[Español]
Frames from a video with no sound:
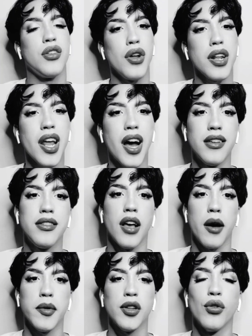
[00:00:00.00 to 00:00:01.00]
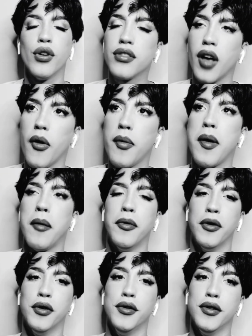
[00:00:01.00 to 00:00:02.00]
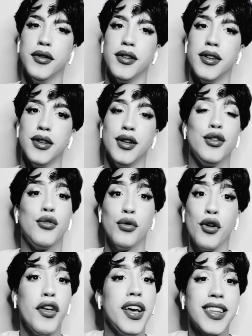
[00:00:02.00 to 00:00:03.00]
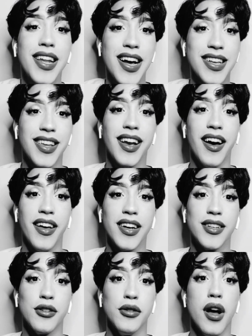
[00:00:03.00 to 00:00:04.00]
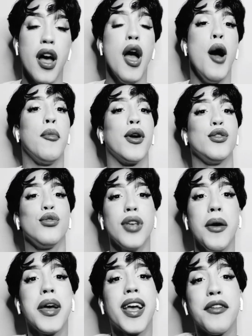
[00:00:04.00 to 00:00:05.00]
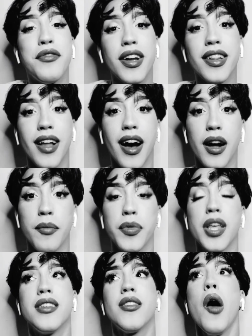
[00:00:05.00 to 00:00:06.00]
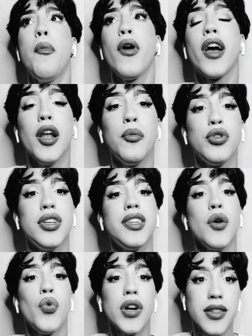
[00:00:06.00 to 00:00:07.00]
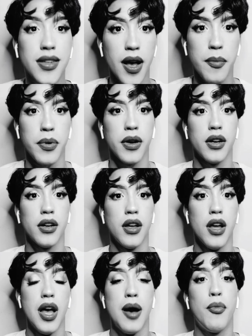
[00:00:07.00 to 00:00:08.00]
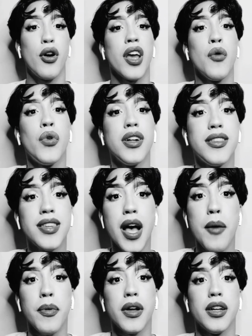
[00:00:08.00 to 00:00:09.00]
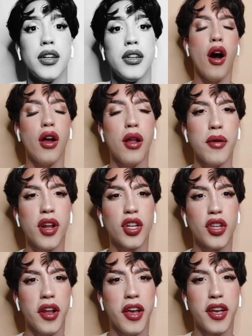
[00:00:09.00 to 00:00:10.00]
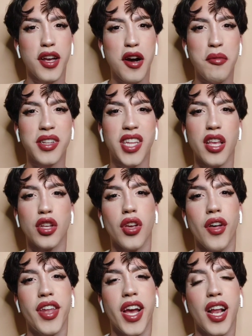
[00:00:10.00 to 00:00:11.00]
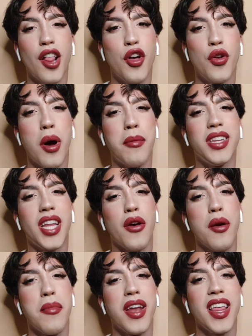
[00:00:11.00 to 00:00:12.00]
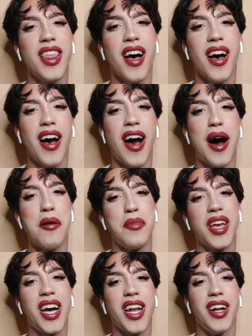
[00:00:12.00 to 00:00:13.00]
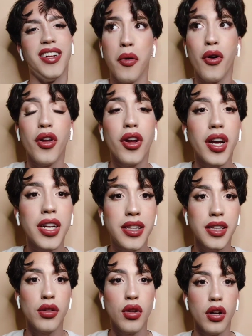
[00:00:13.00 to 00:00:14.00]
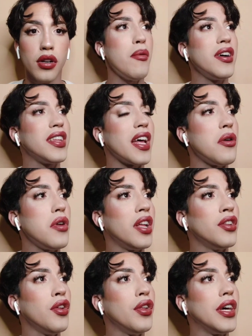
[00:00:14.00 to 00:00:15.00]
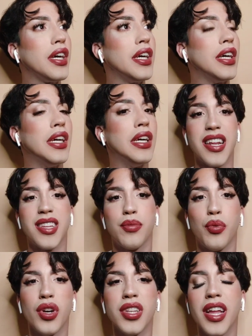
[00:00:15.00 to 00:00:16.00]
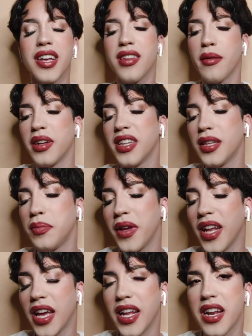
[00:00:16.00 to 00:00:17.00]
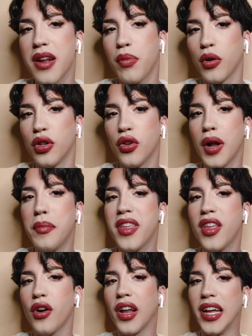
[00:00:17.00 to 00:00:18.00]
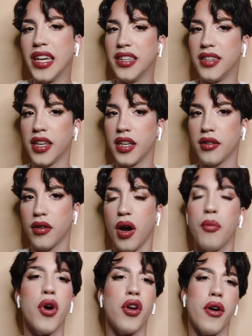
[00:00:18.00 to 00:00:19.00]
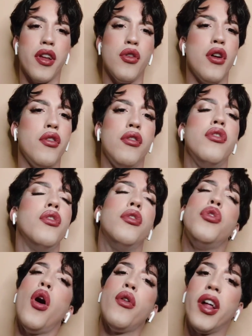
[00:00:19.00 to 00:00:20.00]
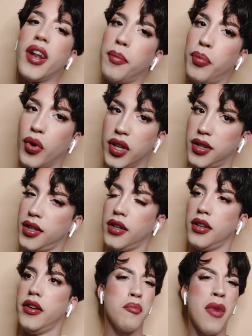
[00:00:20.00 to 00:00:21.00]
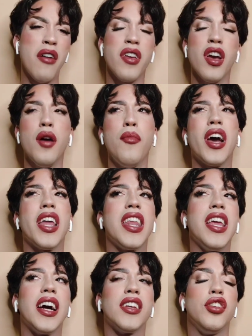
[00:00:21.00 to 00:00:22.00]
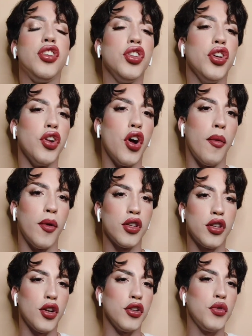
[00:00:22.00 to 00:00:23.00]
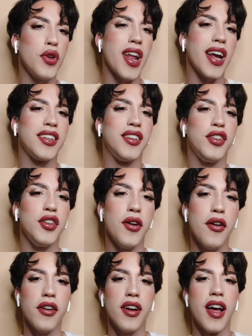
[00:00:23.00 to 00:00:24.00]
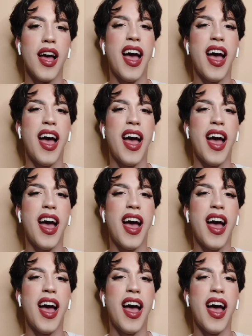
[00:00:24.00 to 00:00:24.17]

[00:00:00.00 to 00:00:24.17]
Eso no es real, Sammy, tú lo sabes, mi amor. Y tú no dijiste nada acerca de eso. Porque tú sabes que es verdad. ¿Sabes por qué lo pusiste en WhatsApp? Porque en WhatsApp Hola melocotones, ¿cómo están? Yo soy Adrián y les doy nuevamente la bienvenida a mi canal Como vieron en el título, vamos a estar hablando de la respuesta de Samantha Spineira Respondió al video que le hice Bueno, no, no es una respuesta Más bien como que reaccionó, mostró su reacción